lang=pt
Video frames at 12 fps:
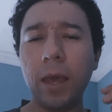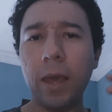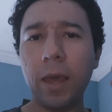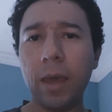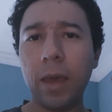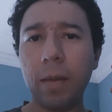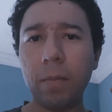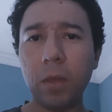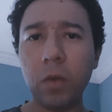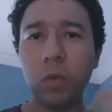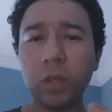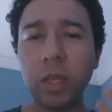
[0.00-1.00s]
É,
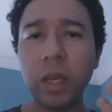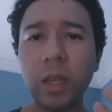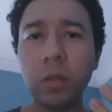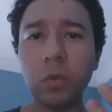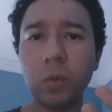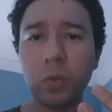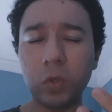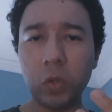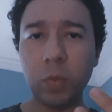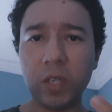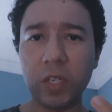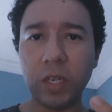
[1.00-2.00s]
eu entendo
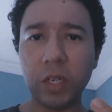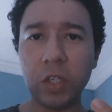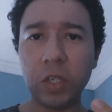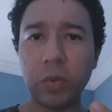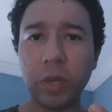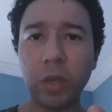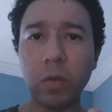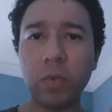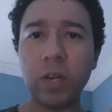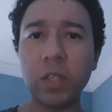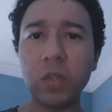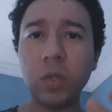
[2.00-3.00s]
sobre essa questão aí que eu
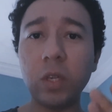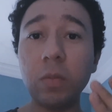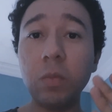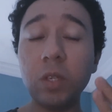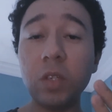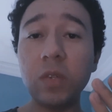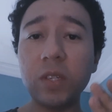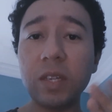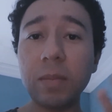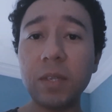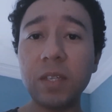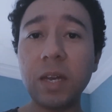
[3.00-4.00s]
faço que muitas vezes
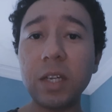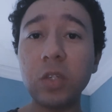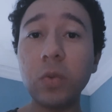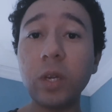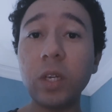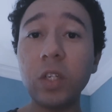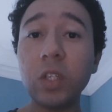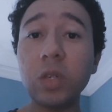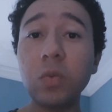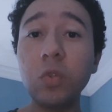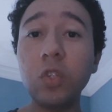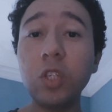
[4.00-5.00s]
a amizade não é
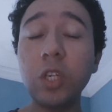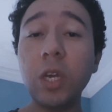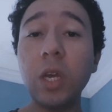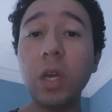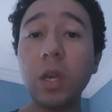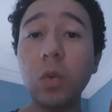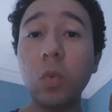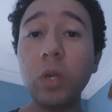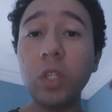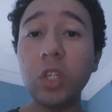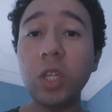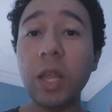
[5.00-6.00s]
questão de
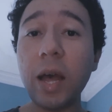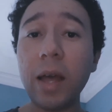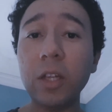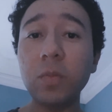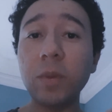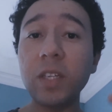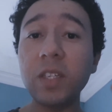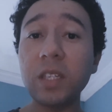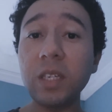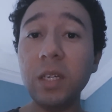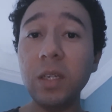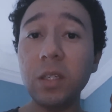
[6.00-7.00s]
quantidade, mas
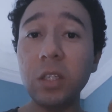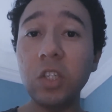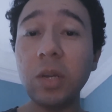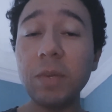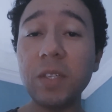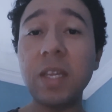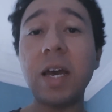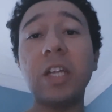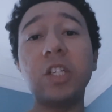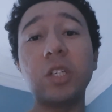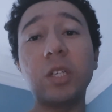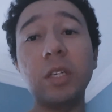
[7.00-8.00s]
sim de
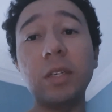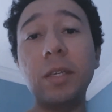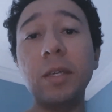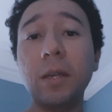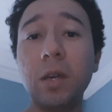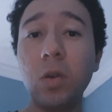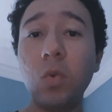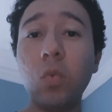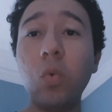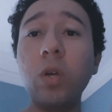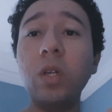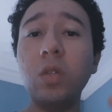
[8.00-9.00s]
amizade. E
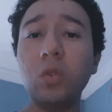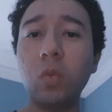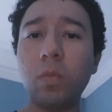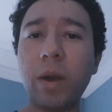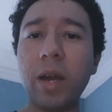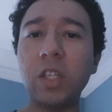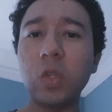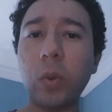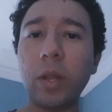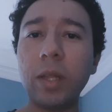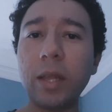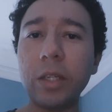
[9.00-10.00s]
quanto mais
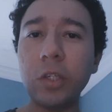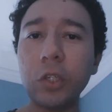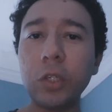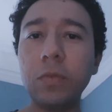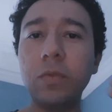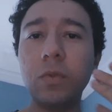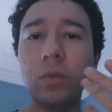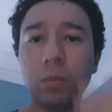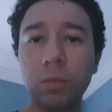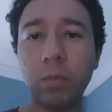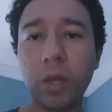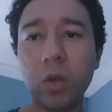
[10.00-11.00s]
qualitativo,
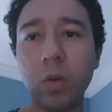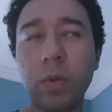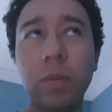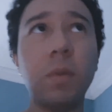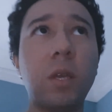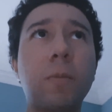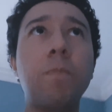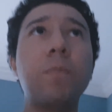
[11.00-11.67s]
melhor para mim.